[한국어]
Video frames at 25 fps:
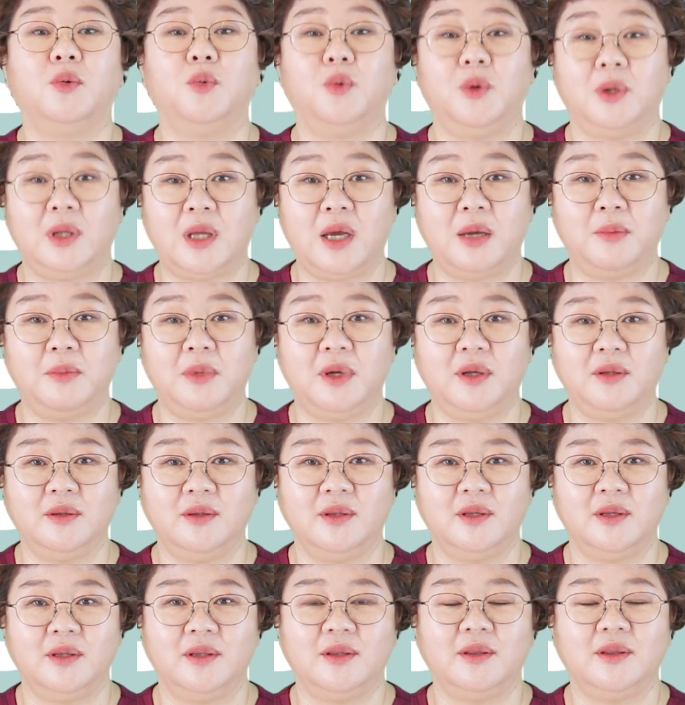
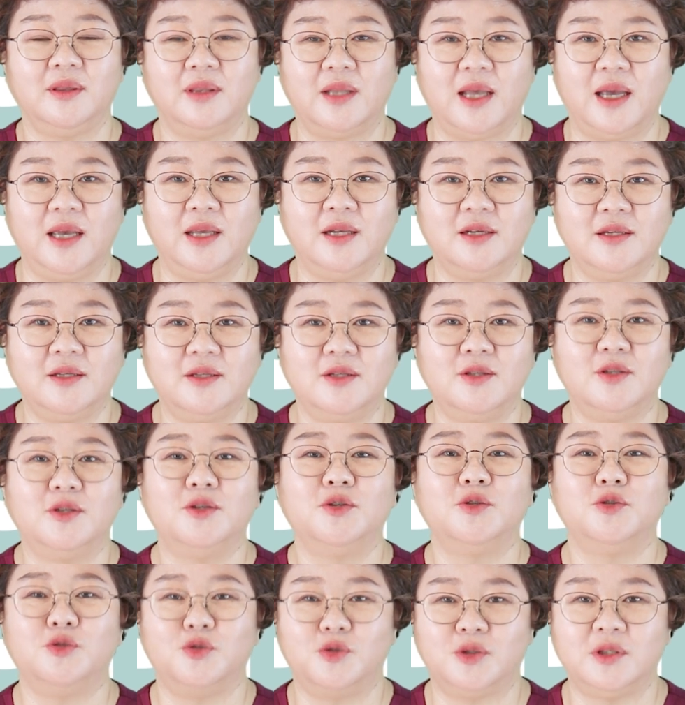왜냐하면 나이는
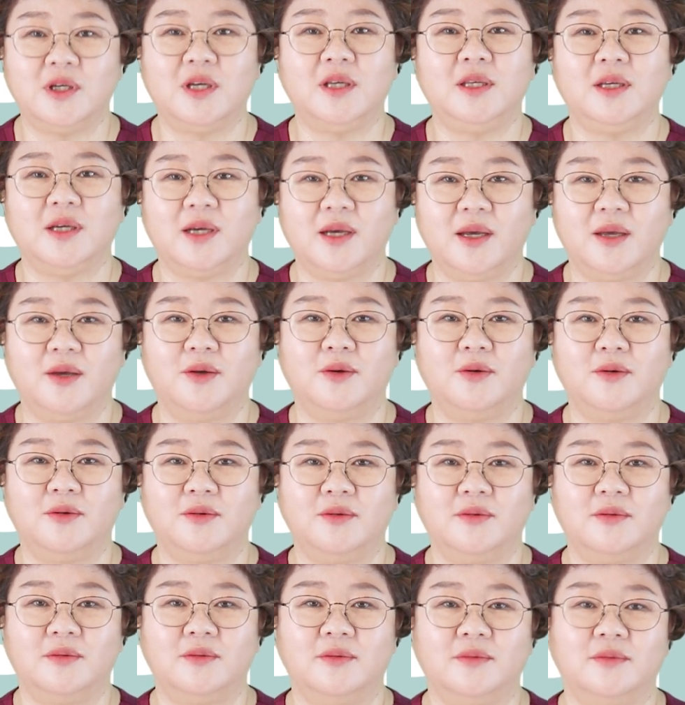숫자이니까요.
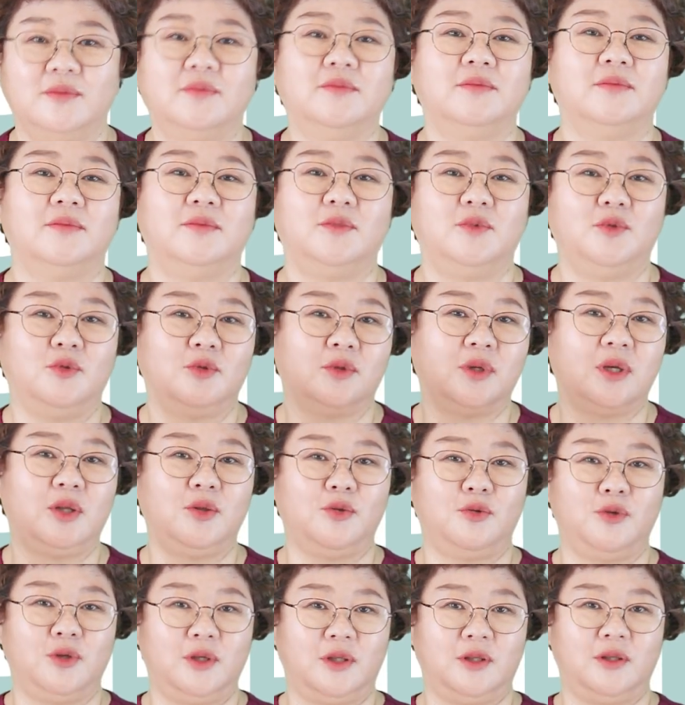You
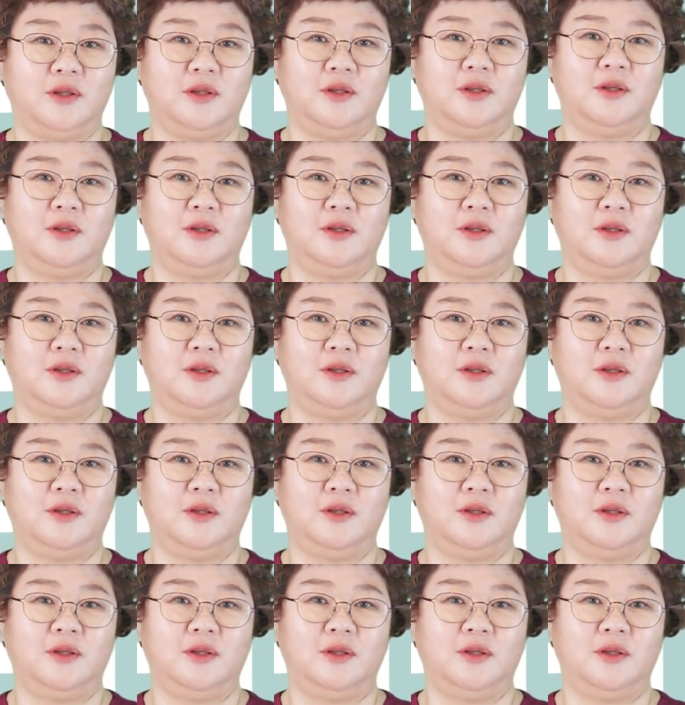can do it.